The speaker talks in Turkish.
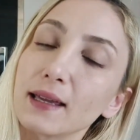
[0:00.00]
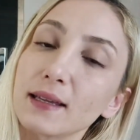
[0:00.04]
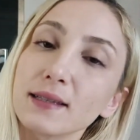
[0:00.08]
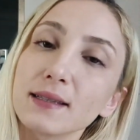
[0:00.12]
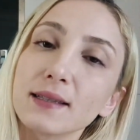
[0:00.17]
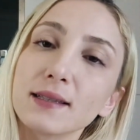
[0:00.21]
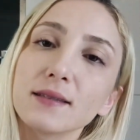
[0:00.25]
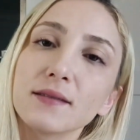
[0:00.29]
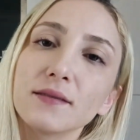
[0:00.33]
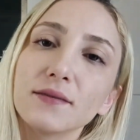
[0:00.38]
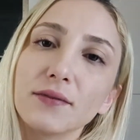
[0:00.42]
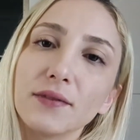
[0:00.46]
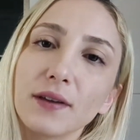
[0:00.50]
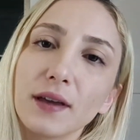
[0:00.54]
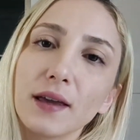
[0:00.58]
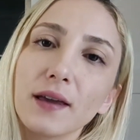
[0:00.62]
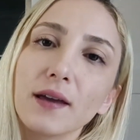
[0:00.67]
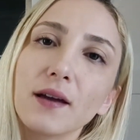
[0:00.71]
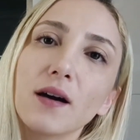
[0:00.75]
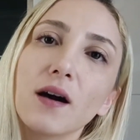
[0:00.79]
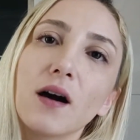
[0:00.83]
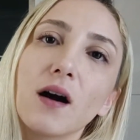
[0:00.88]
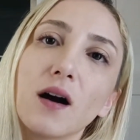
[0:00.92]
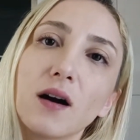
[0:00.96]
eksi
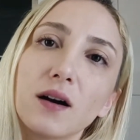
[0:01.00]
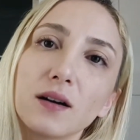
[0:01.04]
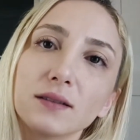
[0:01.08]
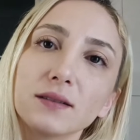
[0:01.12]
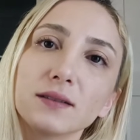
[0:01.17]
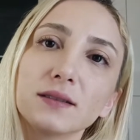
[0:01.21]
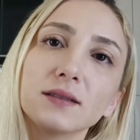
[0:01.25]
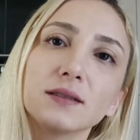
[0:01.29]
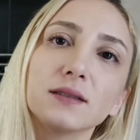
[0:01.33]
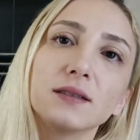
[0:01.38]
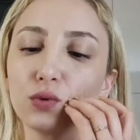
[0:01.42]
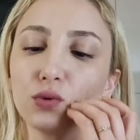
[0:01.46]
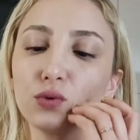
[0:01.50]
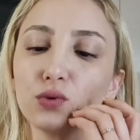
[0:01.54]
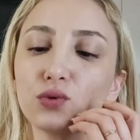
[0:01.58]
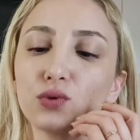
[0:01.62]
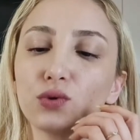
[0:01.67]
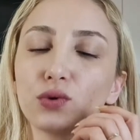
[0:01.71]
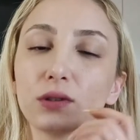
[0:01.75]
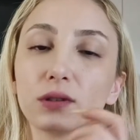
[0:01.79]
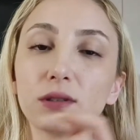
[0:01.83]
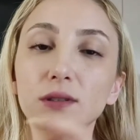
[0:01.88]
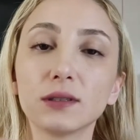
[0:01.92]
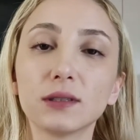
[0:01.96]
V artı
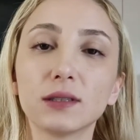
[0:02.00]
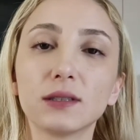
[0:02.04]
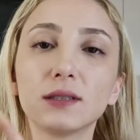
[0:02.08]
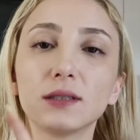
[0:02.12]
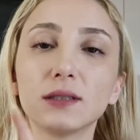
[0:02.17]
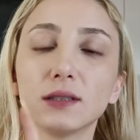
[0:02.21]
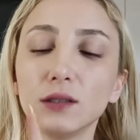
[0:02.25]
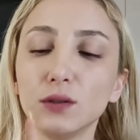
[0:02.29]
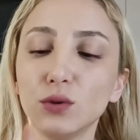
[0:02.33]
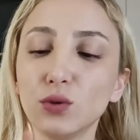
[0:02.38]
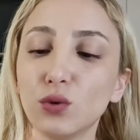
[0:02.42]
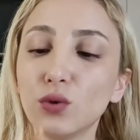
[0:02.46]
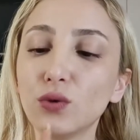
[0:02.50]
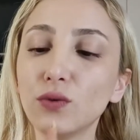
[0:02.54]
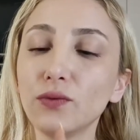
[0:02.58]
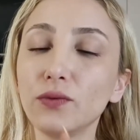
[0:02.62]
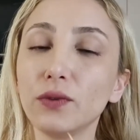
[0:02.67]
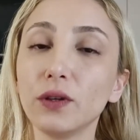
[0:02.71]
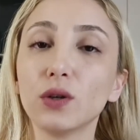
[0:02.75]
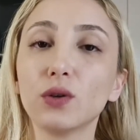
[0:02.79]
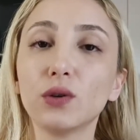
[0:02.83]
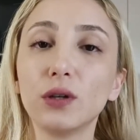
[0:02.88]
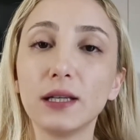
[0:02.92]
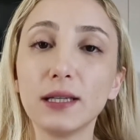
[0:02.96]
ultra sarı
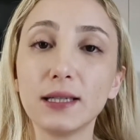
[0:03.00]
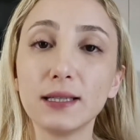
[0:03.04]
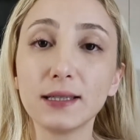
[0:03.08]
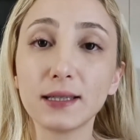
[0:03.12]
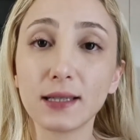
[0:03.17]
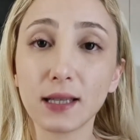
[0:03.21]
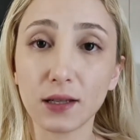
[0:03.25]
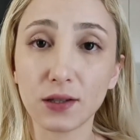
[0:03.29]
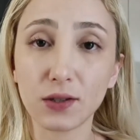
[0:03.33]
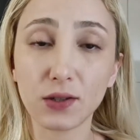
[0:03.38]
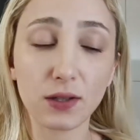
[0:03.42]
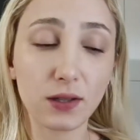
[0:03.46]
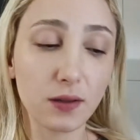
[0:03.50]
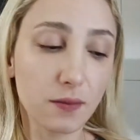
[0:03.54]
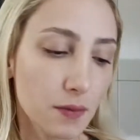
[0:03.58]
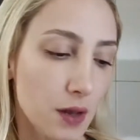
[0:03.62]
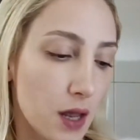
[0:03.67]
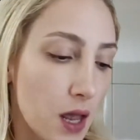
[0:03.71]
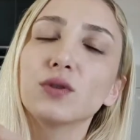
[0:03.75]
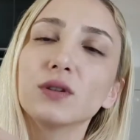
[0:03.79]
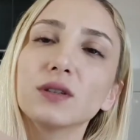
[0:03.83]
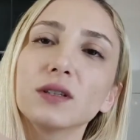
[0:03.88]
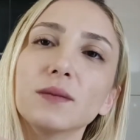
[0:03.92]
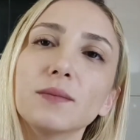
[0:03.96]
yoğun violeyi
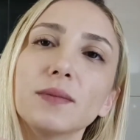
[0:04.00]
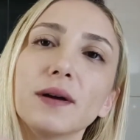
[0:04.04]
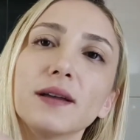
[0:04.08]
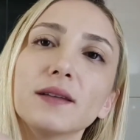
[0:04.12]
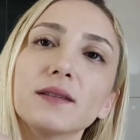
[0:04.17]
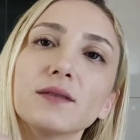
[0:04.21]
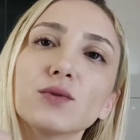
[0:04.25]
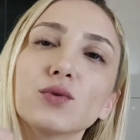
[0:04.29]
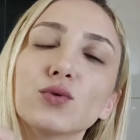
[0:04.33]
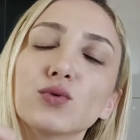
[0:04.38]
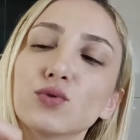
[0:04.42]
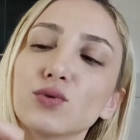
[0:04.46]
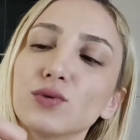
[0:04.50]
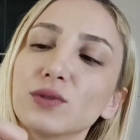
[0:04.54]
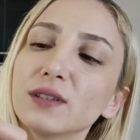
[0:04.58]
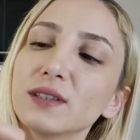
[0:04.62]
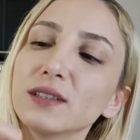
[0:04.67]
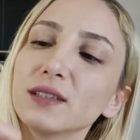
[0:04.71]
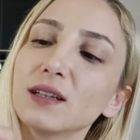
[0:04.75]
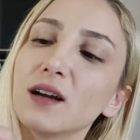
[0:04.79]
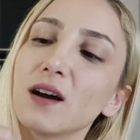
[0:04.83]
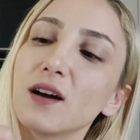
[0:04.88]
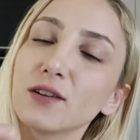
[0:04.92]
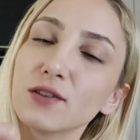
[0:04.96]
seçtim. Bu arada ben
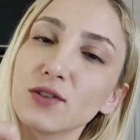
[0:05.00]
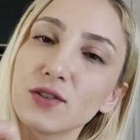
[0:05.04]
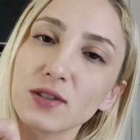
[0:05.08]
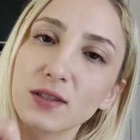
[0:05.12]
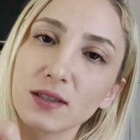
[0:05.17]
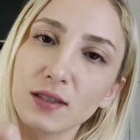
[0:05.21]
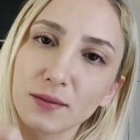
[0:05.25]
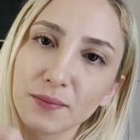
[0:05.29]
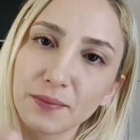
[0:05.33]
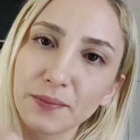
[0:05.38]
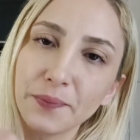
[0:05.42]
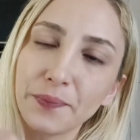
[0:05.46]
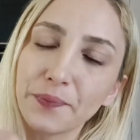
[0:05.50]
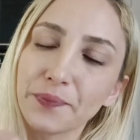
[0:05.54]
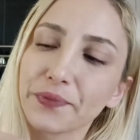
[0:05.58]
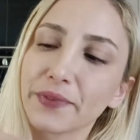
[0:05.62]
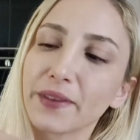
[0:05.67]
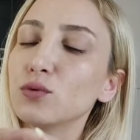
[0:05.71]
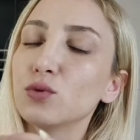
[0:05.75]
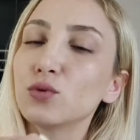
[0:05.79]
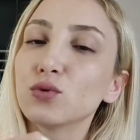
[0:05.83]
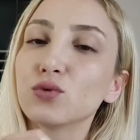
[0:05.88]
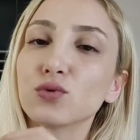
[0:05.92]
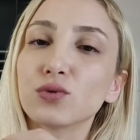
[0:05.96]
kutuları açtım.
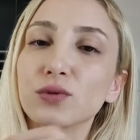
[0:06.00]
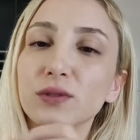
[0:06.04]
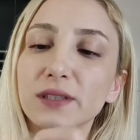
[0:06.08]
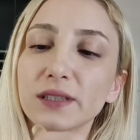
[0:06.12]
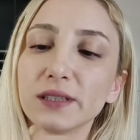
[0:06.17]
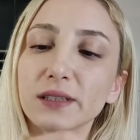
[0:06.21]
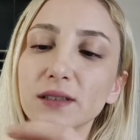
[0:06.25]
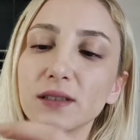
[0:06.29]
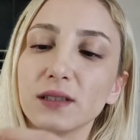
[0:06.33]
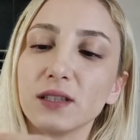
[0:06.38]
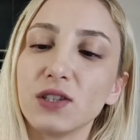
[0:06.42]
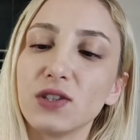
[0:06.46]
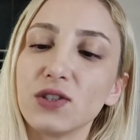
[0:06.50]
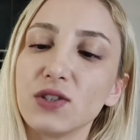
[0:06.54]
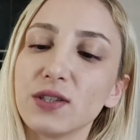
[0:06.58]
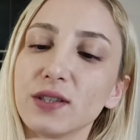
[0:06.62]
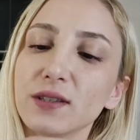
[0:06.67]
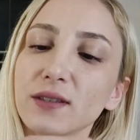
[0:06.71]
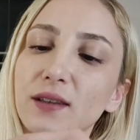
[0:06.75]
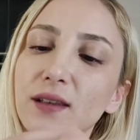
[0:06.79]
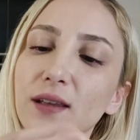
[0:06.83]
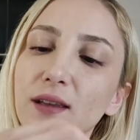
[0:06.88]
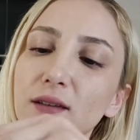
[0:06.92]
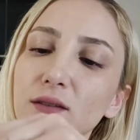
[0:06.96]
Bu kutuların
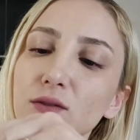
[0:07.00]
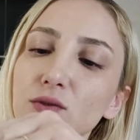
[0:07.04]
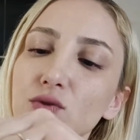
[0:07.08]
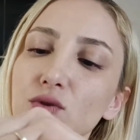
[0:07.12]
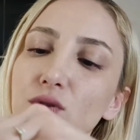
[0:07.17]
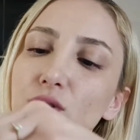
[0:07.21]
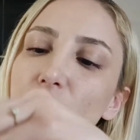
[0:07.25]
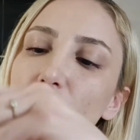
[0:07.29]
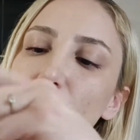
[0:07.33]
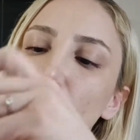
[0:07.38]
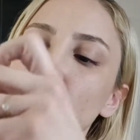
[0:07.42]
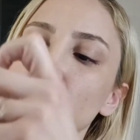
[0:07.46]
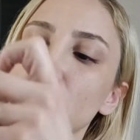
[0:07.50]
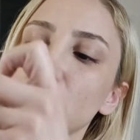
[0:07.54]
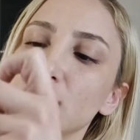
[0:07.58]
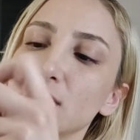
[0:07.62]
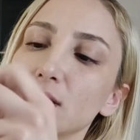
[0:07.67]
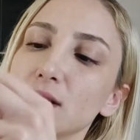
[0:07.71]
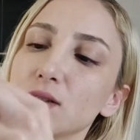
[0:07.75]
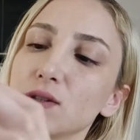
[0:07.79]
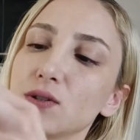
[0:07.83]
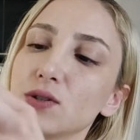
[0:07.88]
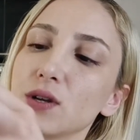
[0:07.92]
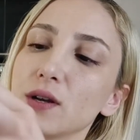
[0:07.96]
içinde şöyle
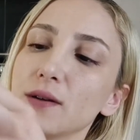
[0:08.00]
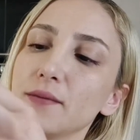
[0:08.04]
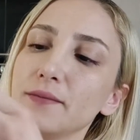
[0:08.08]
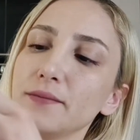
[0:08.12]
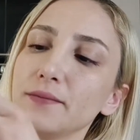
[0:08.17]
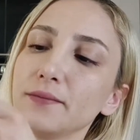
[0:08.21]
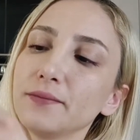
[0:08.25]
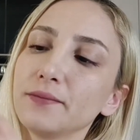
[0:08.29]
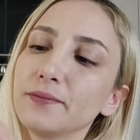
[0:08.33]
göstereceğim.